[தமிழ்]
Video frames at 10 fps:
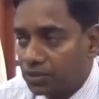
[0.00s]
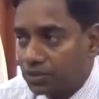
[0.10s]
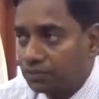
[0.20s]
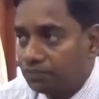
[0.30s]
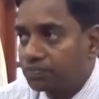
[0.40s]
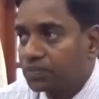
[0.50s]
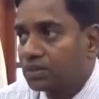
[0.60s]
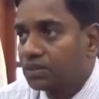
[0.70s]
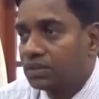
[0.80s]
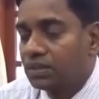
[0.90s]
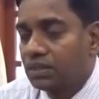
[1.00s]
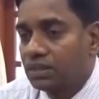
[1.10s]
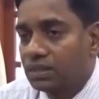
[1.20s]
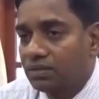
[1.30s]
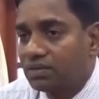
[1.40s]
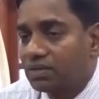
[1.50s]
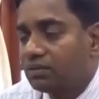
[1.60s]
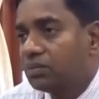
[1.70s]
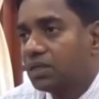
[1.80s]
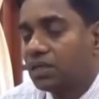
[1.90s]
அங்கு கொலை மலிந்து காணப்படும்
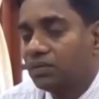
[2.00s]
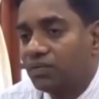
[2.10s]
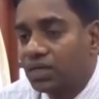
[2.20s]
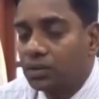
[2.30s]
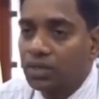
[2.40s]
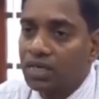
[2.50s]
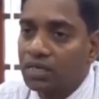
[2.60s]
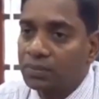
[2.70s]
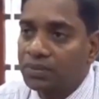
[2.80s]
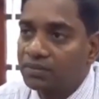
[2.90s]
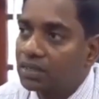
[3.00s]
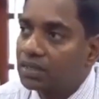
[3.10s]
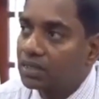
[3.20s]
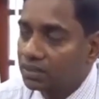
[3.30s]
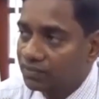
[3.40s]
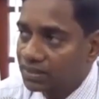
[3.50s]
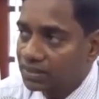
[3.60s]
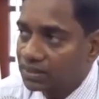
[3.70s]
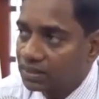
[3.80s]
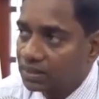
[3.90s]
போரில் நேரடியாக ஈடுபடுகின்றவர்களை
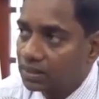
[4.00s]
விட